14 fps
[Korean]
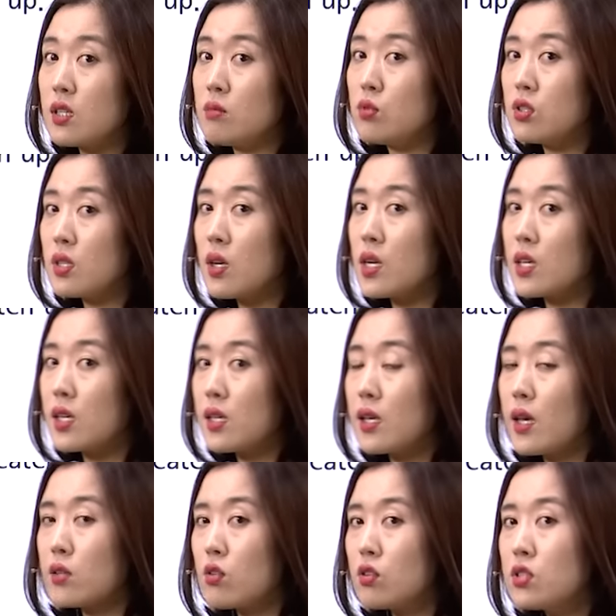근무 시간과 기간을
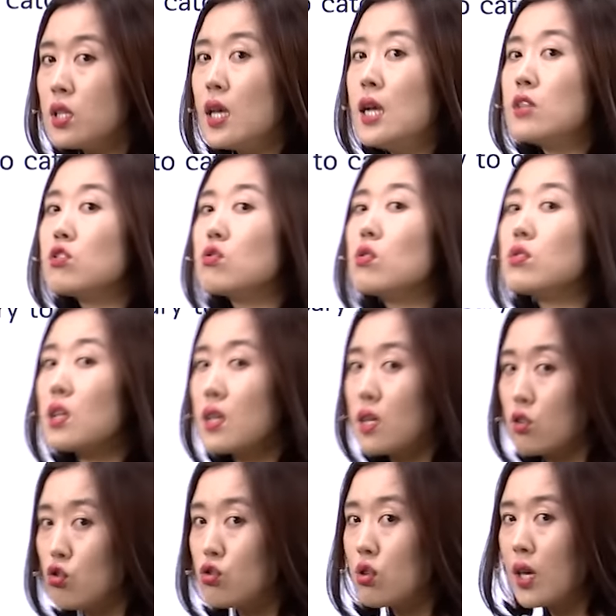얘기하는 거지 직원들에
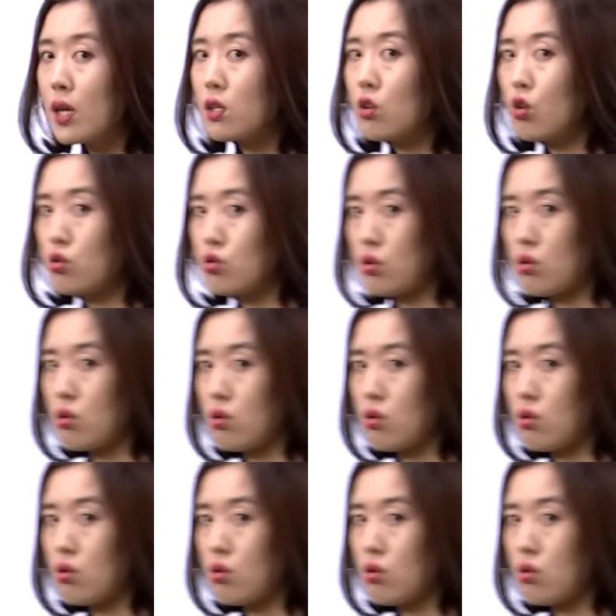대한 규정이 아닌 거죠.